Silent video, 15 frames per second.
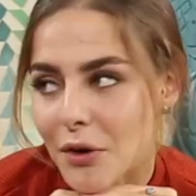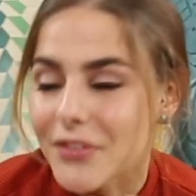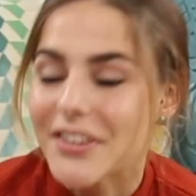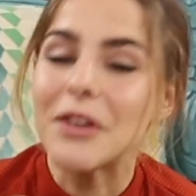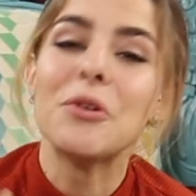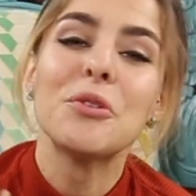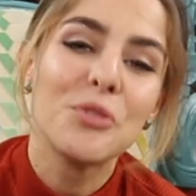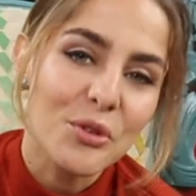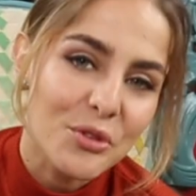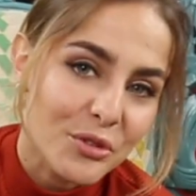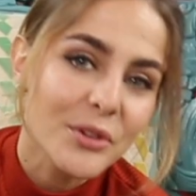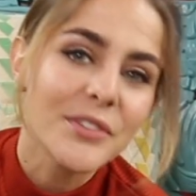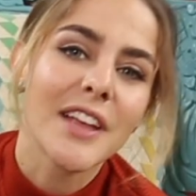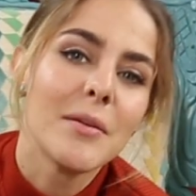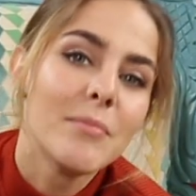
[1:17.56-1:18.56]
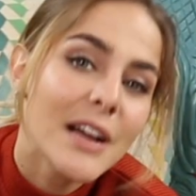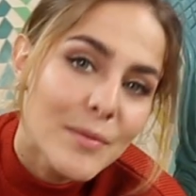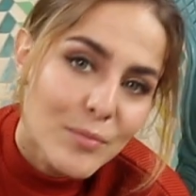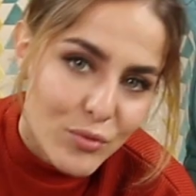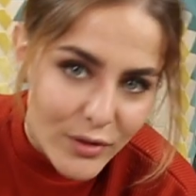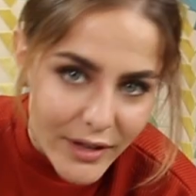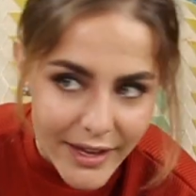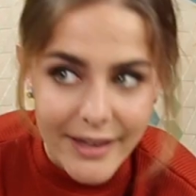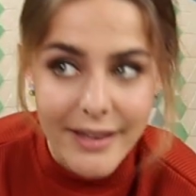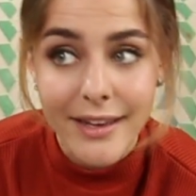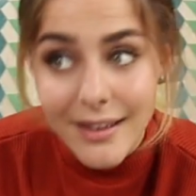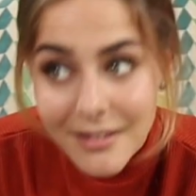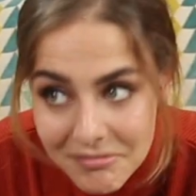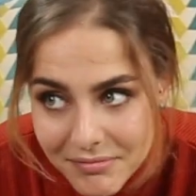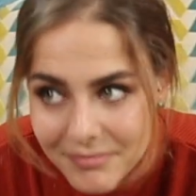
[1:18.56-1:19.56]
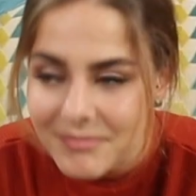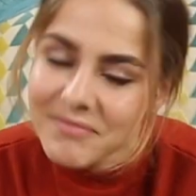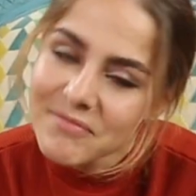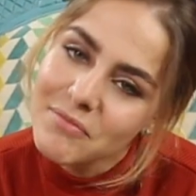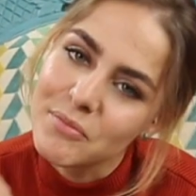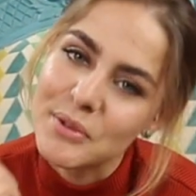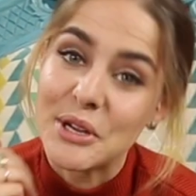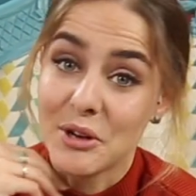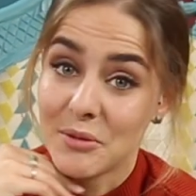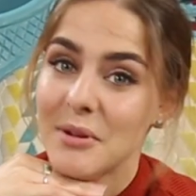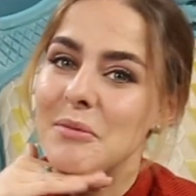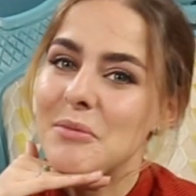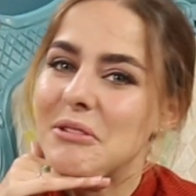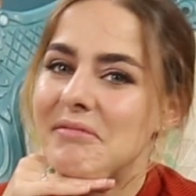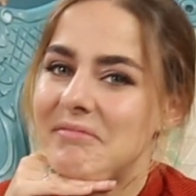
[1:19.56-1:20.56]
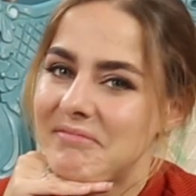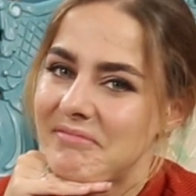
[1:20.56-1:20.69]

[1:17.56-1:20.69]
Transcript: Alors c'est autre chose qu'un MacBook Air, mais quand même.